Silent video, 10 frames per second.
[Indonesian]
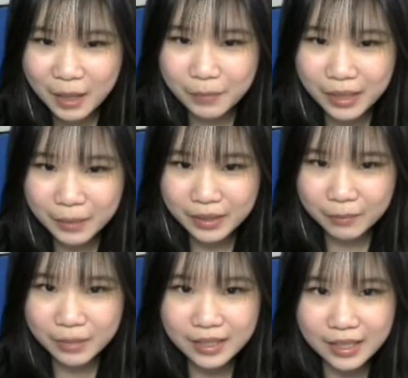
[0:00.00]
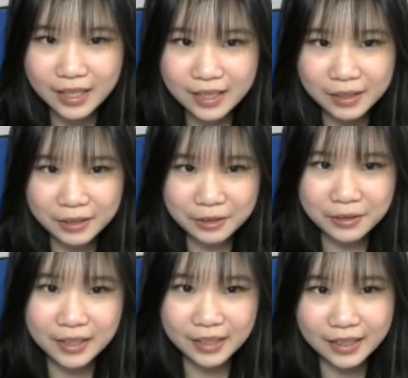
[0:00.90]
Maaf ya, bahasa Inggris aku
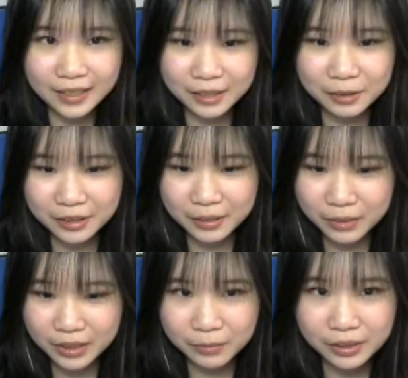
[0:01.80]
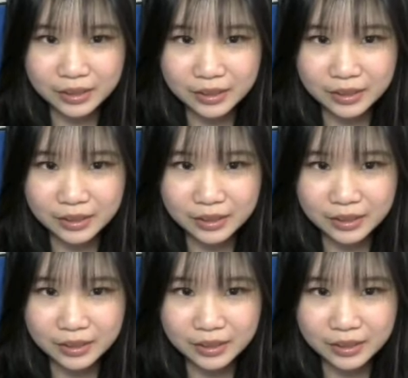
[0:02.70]
juga nggak gitu gimana banget.